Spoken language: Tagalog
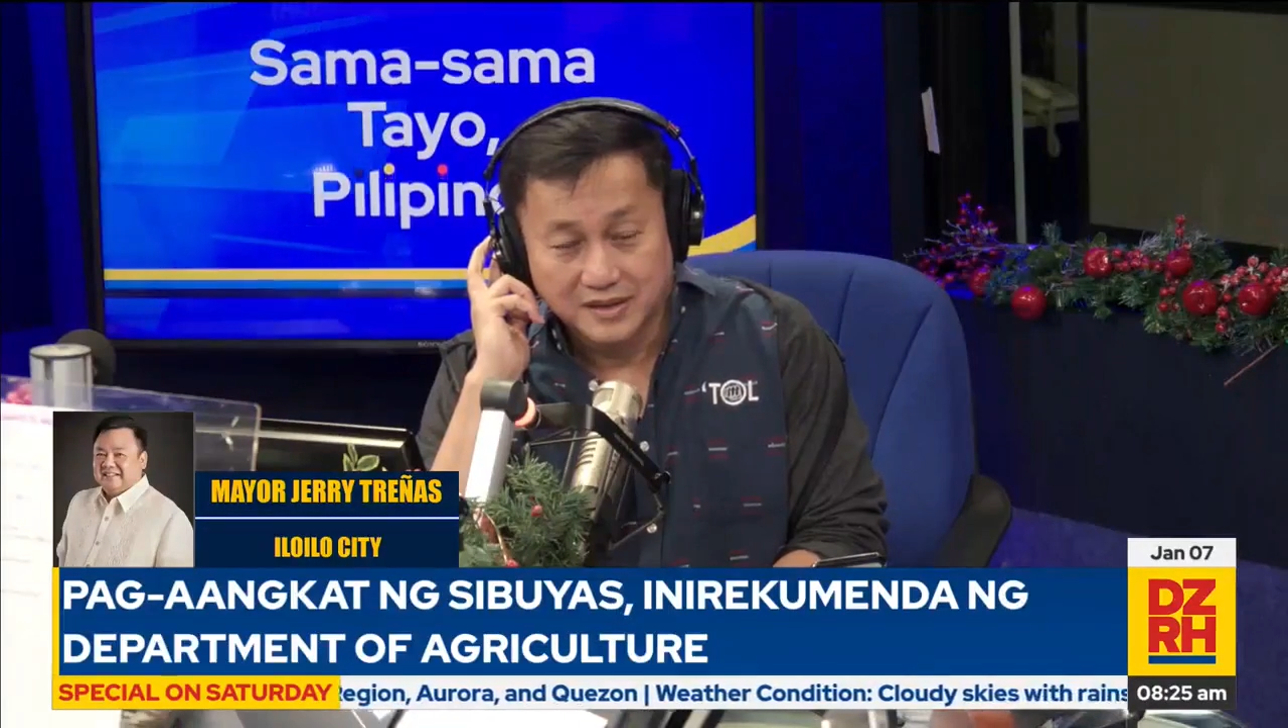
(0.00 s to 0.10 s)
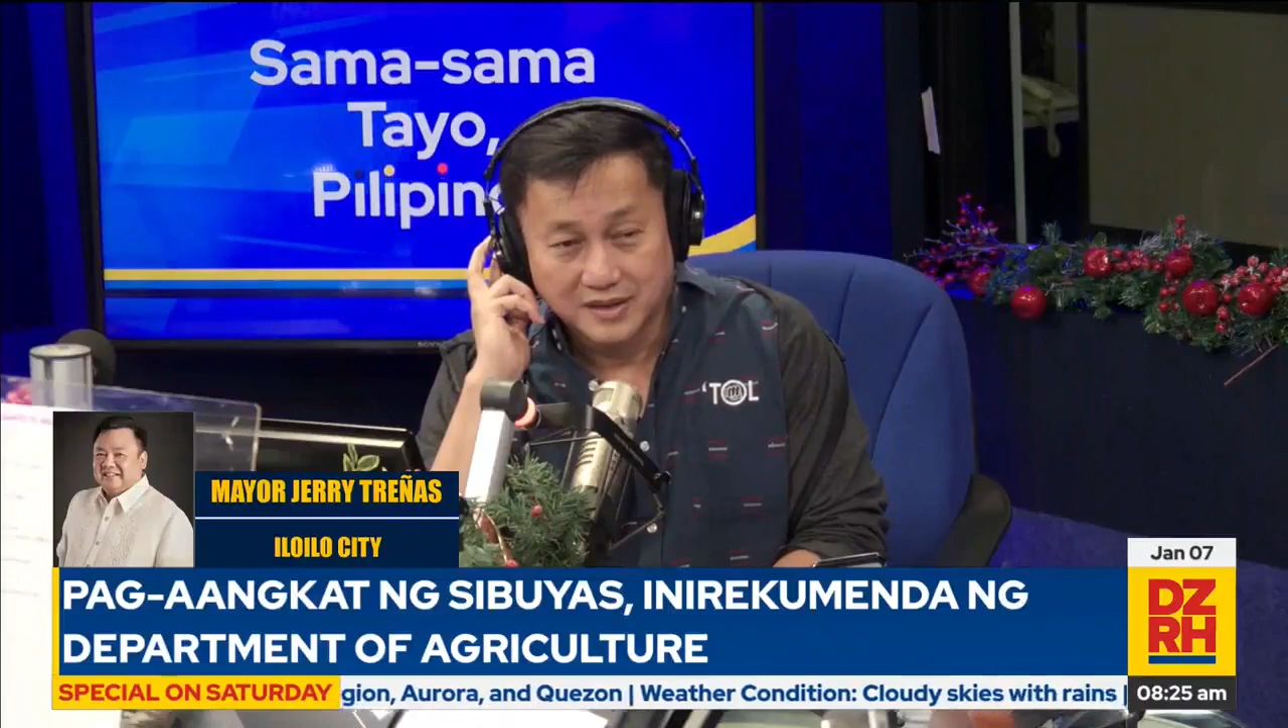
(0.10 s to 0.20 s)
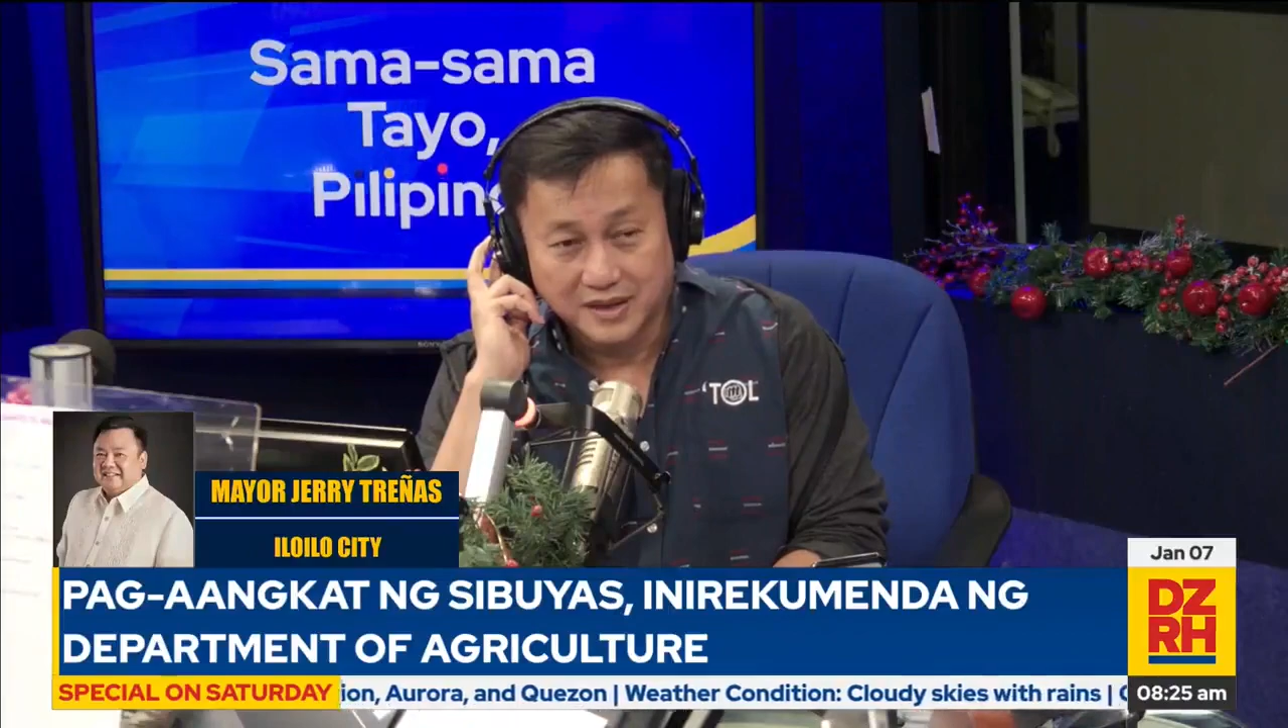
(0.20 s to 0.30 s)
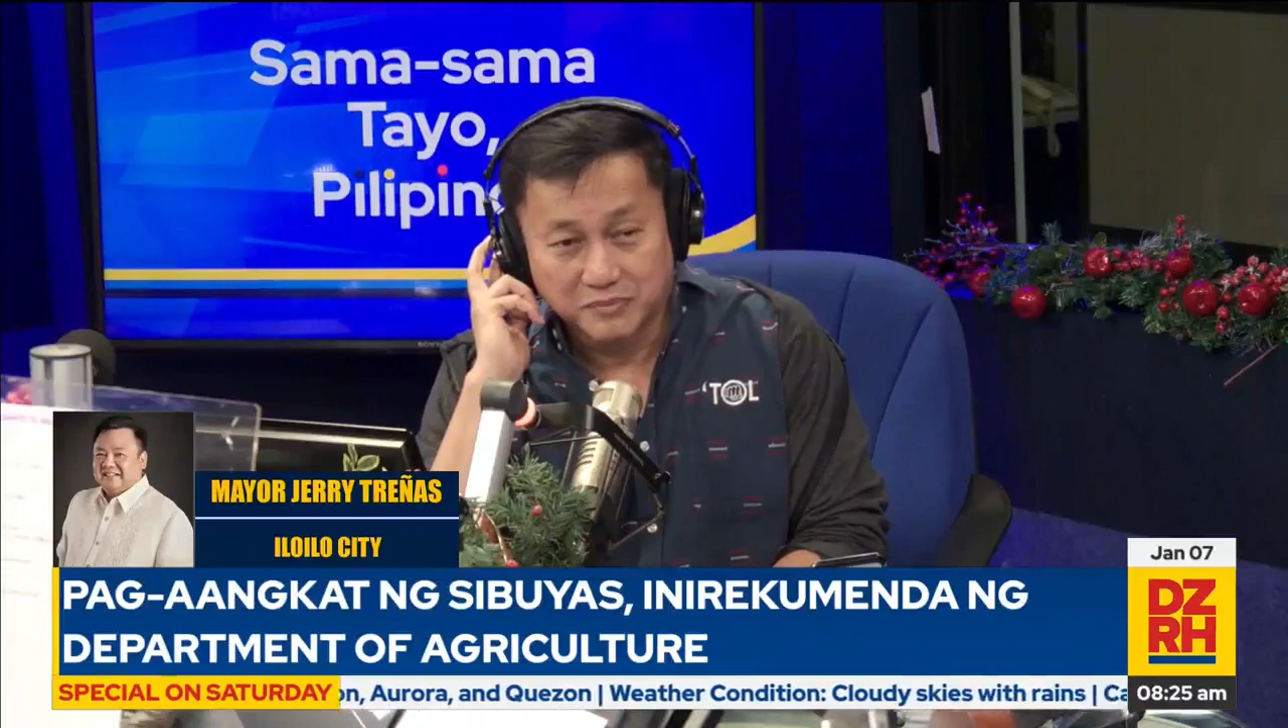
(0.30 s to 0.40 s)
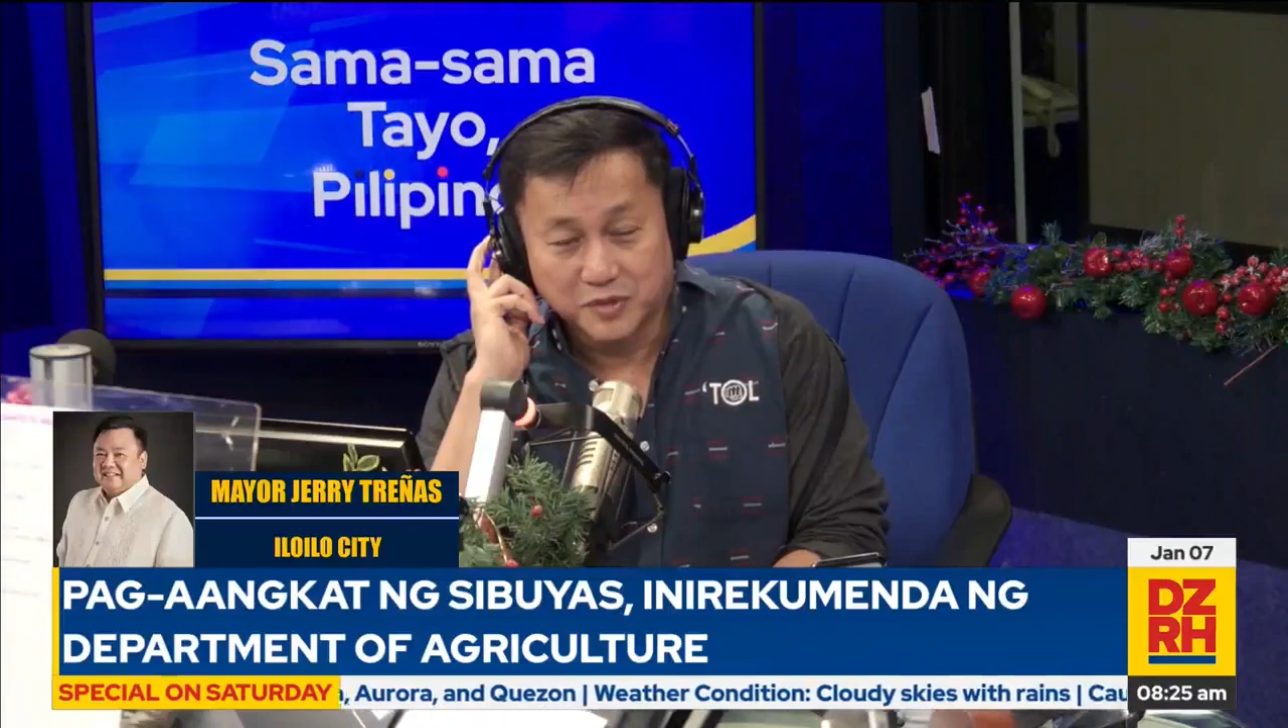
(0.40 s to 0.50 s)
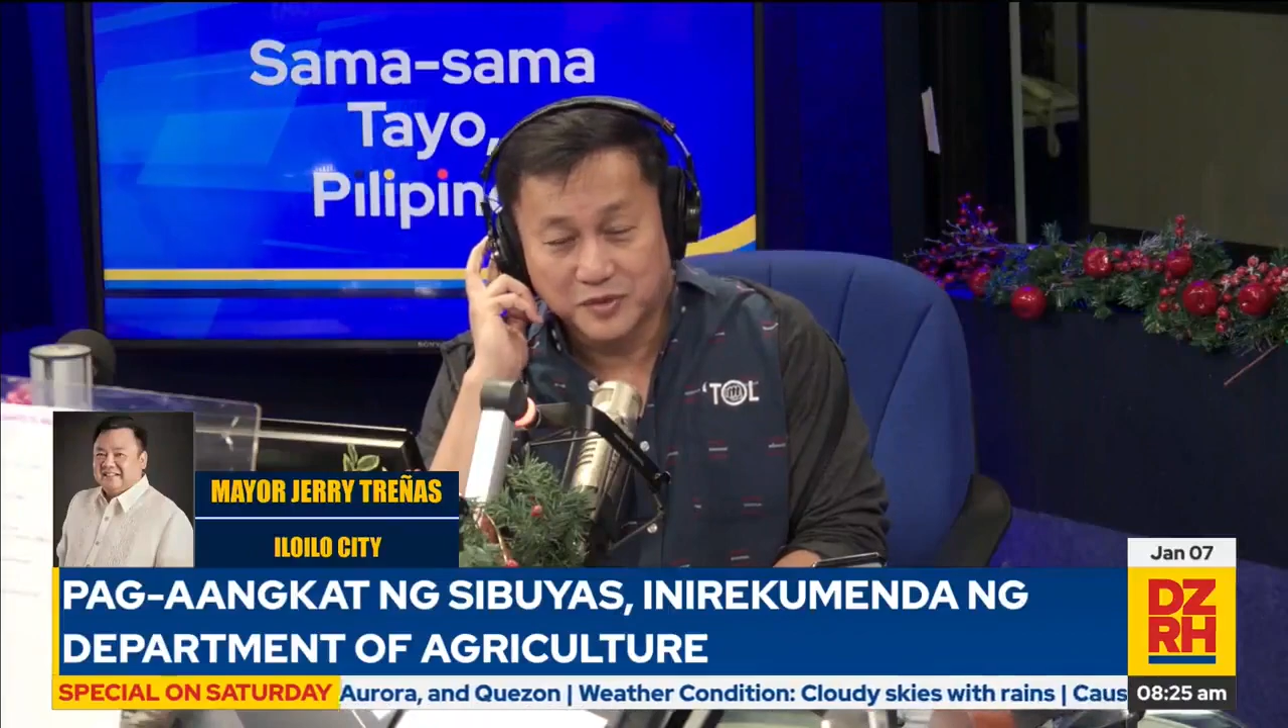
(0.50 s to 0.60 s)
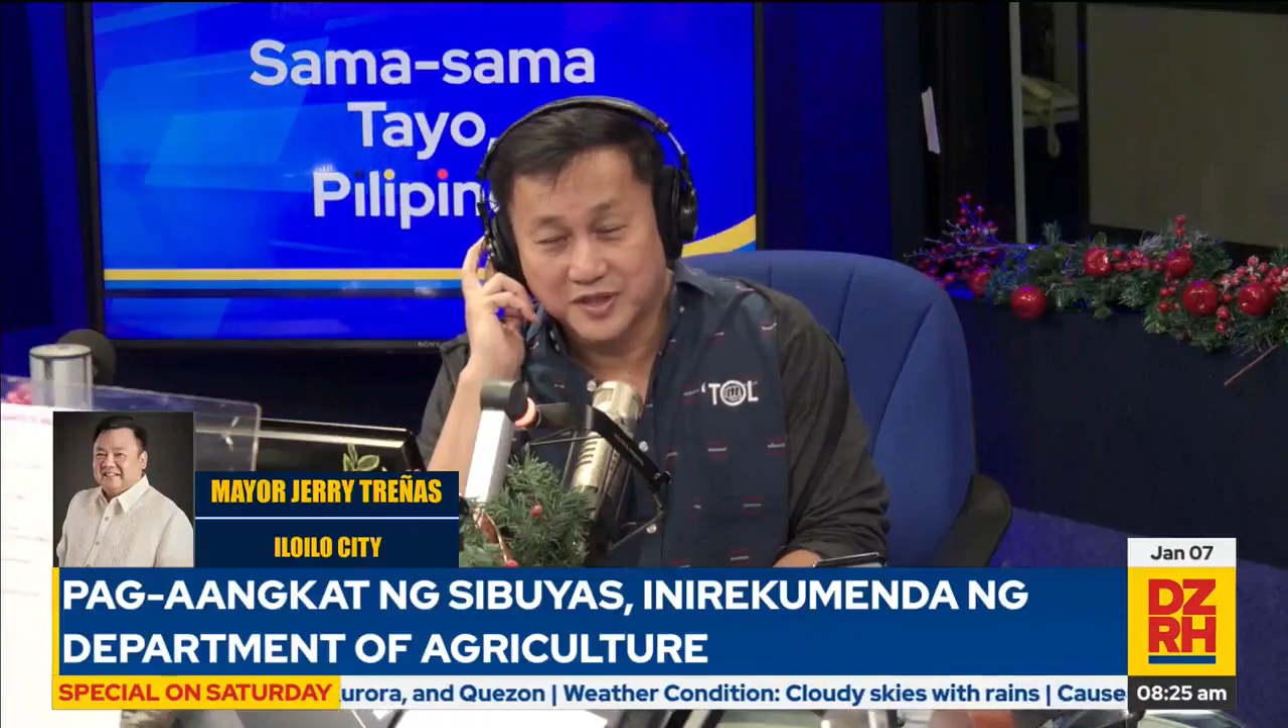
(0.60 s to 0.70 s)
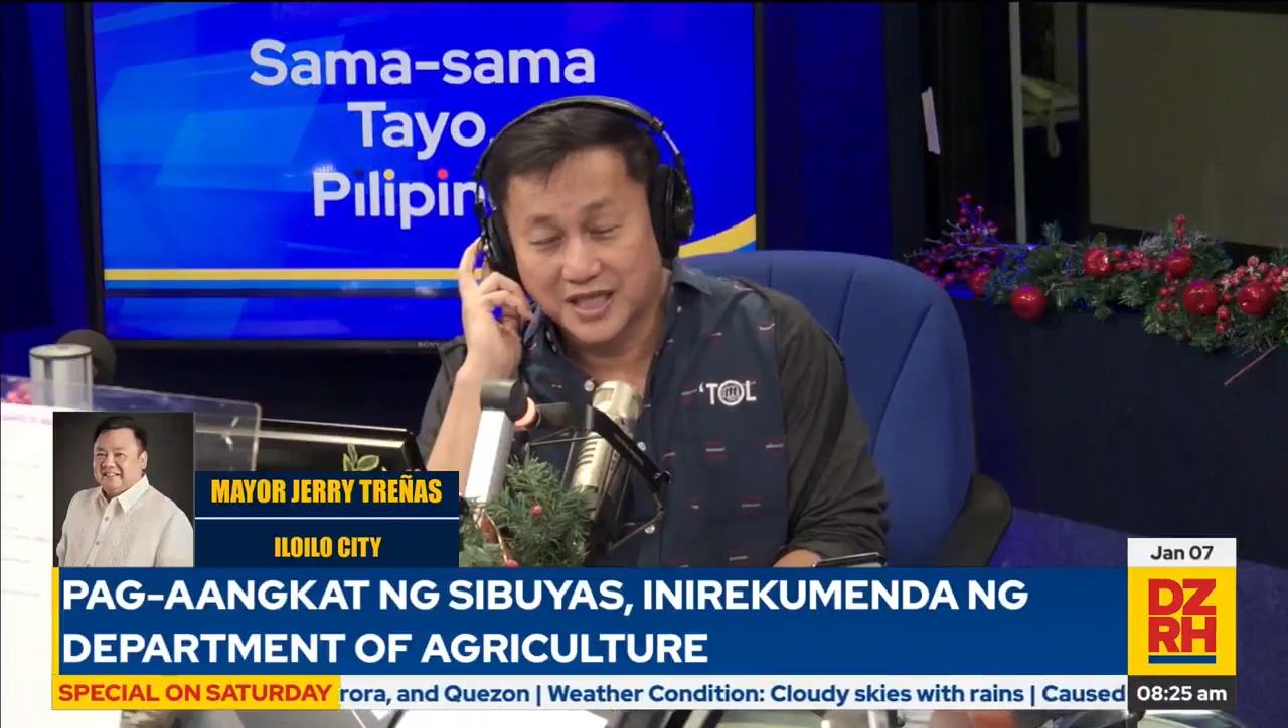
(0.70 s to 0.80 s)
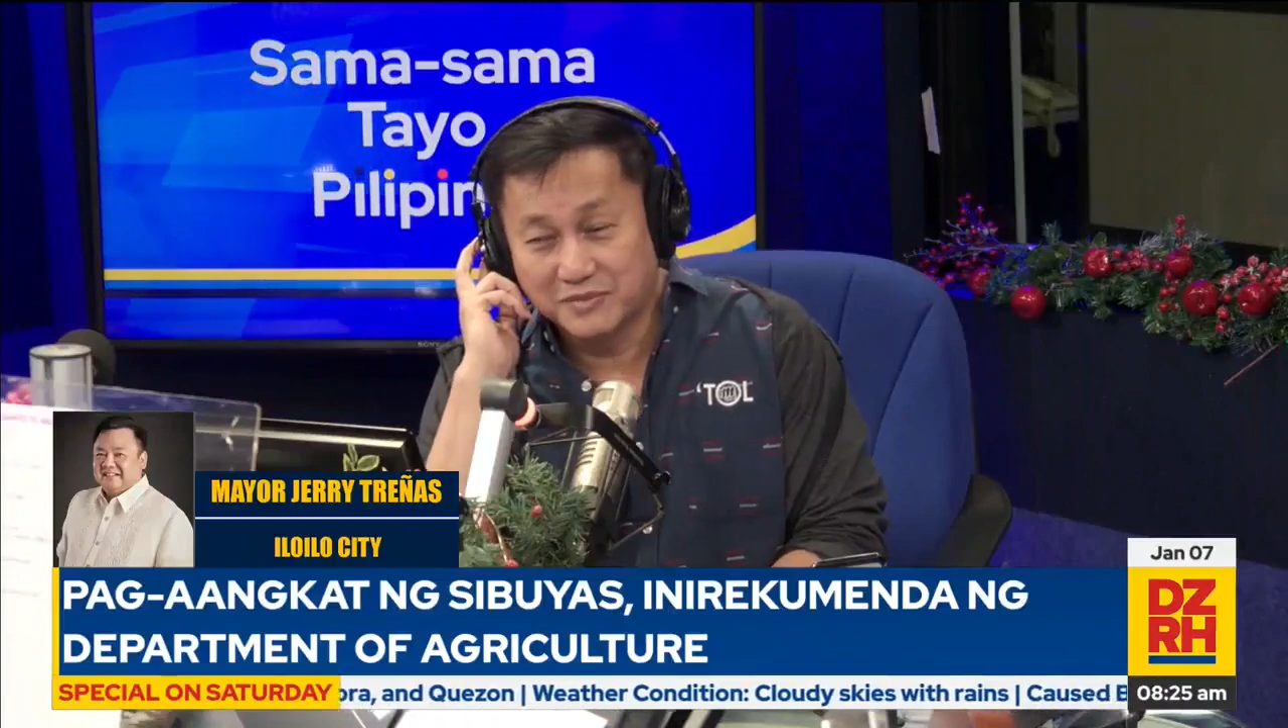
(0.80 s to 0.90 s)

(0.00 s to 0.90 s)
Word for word: Ah, pupunta